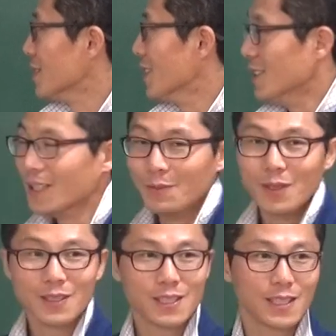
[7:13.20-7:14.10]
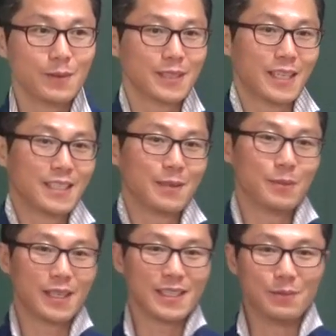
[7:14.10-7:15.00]
잊어먹었을까 봐 다시
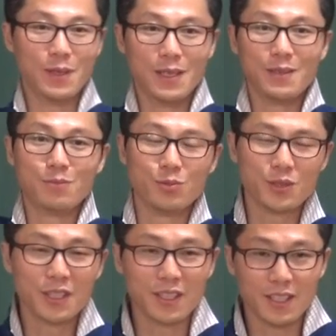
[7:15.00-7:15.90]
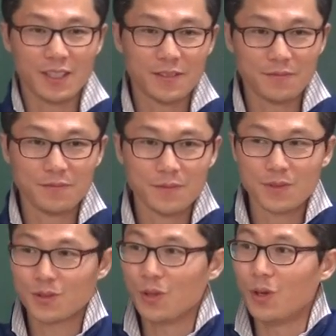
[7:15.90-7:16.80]
한번 하자. 뭐? 부정어.
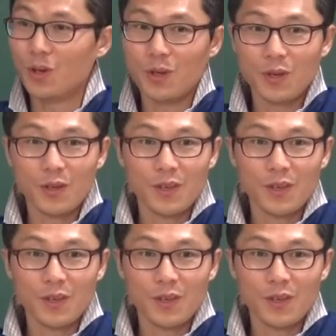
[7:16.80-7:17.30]
또.